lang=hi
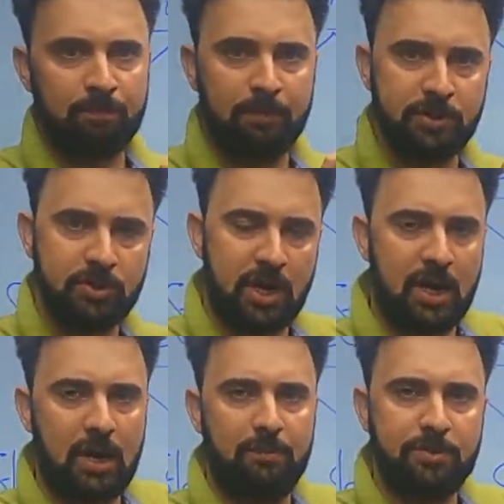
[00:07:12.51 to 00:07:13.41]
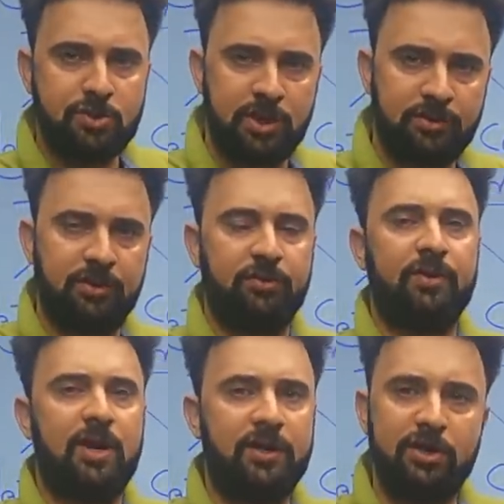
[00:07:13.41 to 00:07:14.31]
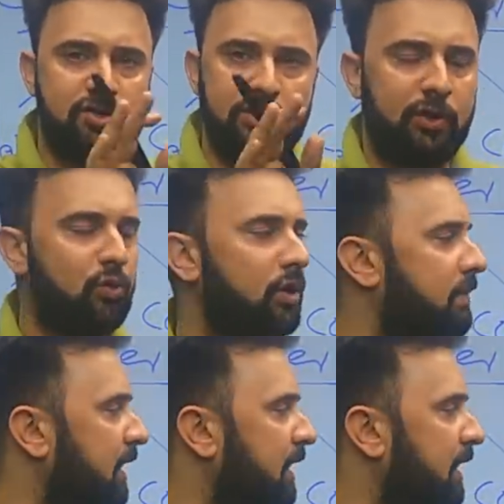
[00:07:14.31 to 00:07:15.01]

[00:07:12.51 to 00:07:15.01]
पंजाब छत्तीसगढ़ इन स्टेटों की